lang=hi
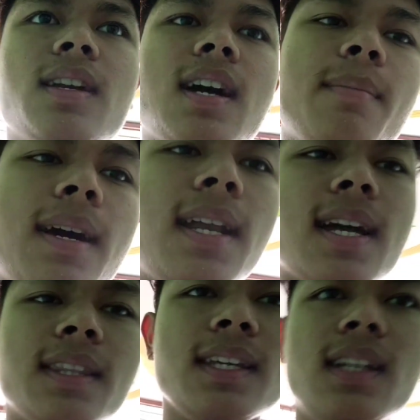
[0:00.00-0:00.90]
यहाँ बाहर
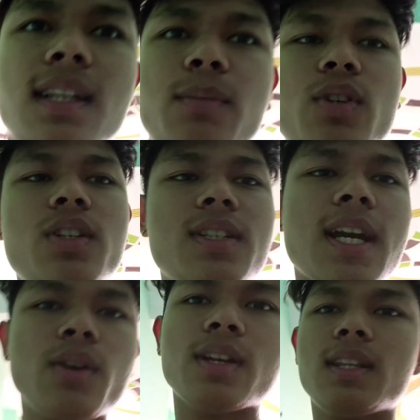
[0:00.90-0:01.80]
आते ही गर्मी होनी
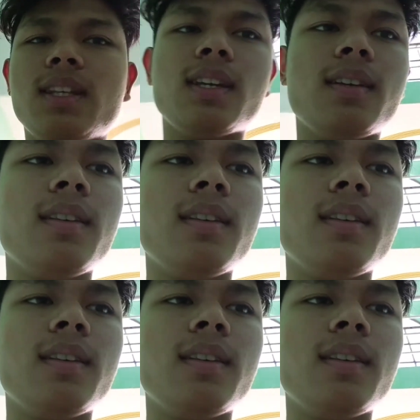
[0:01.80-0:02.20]
स्टार्ट हो जाती है